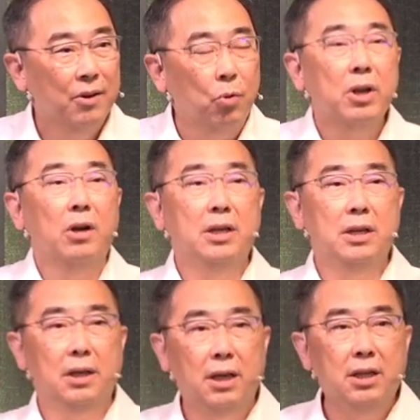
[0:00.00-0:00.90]
如果要
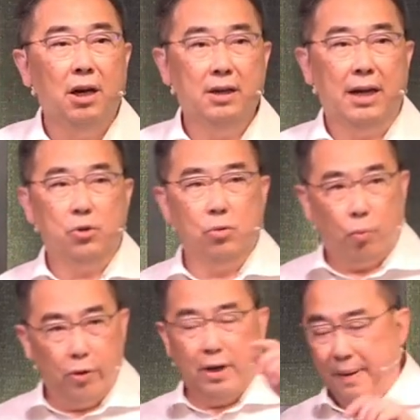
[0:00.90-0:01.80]
你一定要你来聚
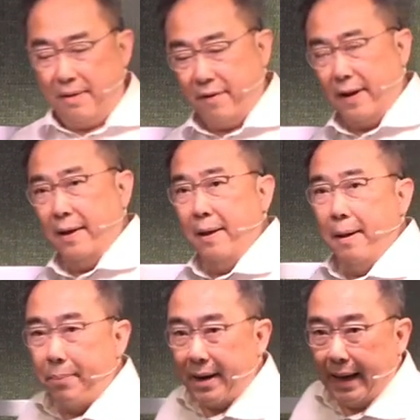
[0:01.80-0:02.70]
会，我有个办法，
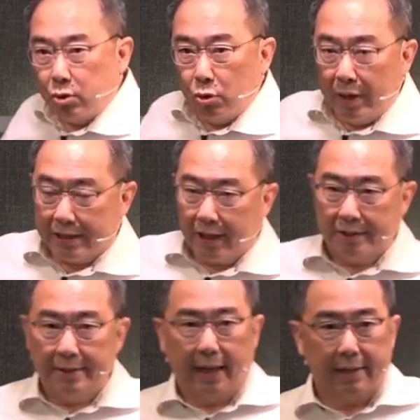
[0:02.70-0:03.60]
不来聚会，
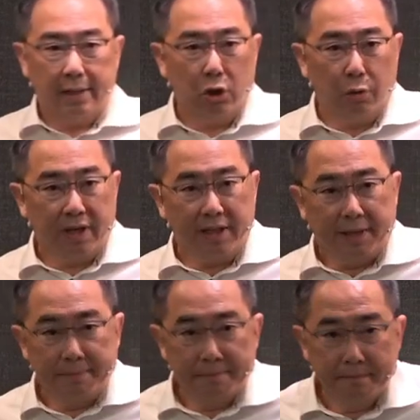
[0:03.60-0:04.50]
小心上帝修理你，